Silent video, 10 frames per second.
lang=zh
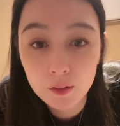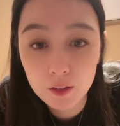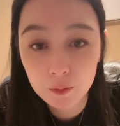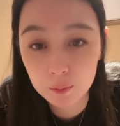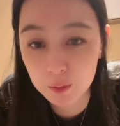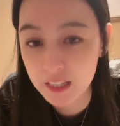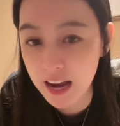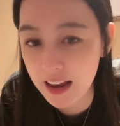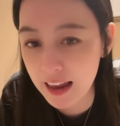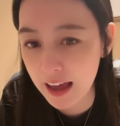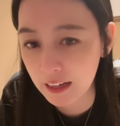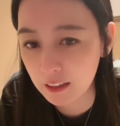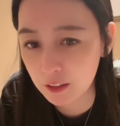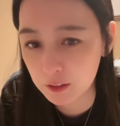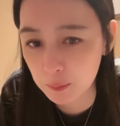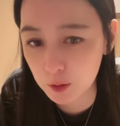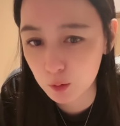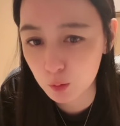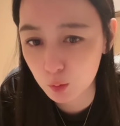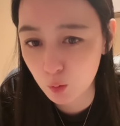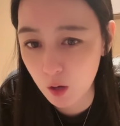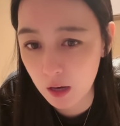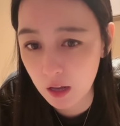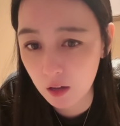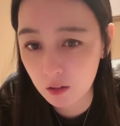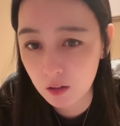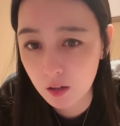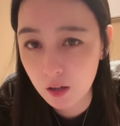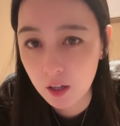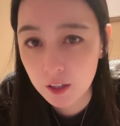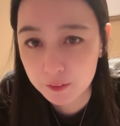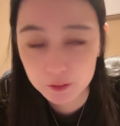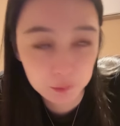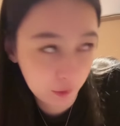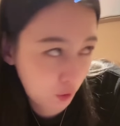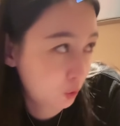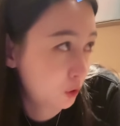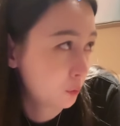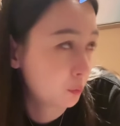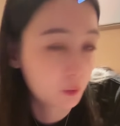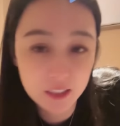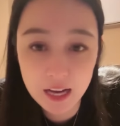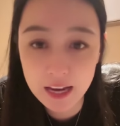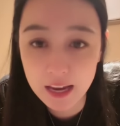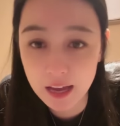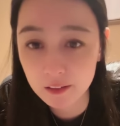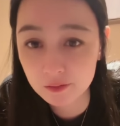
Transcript: 停不下来了，你们说呢？你们就停不下来，